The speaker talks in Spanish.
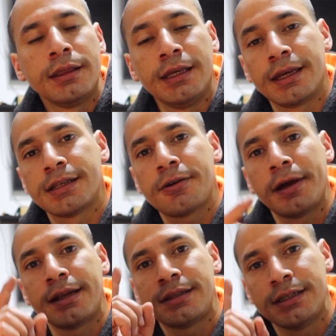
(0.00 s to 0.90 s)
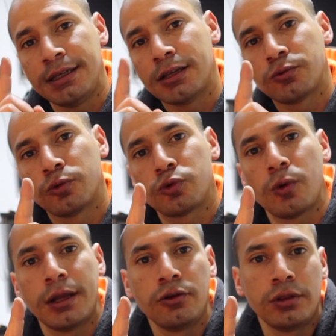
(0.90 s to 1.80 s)
tienen que saber si es un
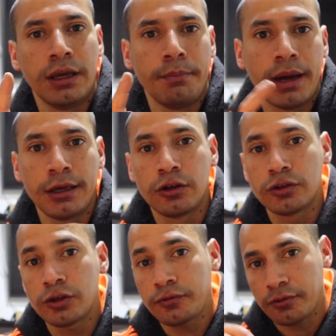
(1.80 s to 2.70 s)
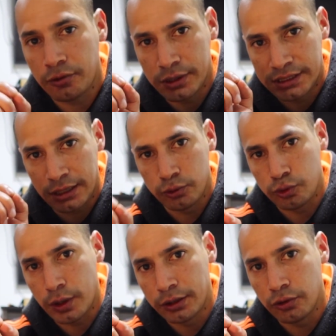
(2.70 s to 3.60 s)
usuario de Microsoft o es el
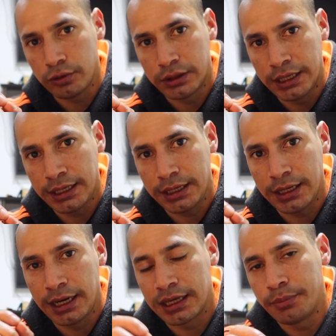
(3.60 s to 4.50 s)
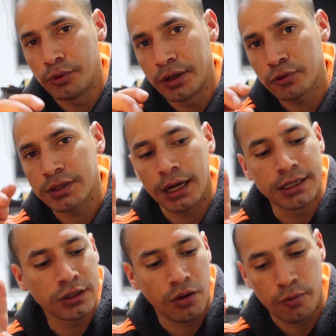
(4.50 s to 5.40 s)
usuario del el equipo. Voy a
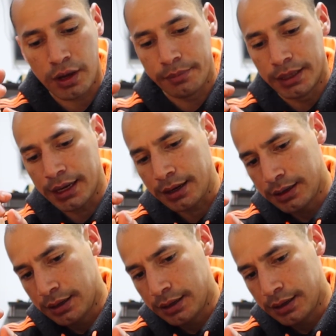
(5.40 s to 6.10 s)
mostrarles cómo cambiar